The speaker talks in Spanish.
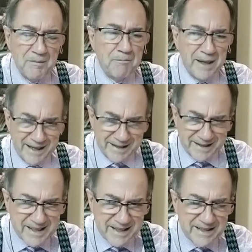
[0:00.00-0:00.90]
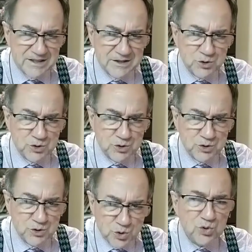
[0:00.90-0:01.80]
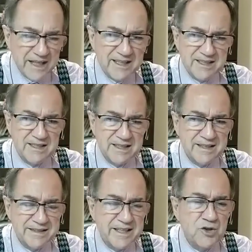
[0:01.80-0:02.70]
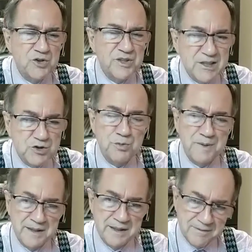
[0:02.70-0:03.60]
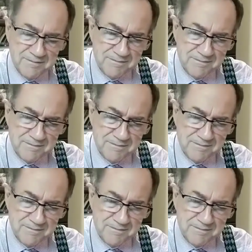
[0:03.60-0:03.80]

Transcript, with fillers: para quién es tú si eres el sentido de su vida.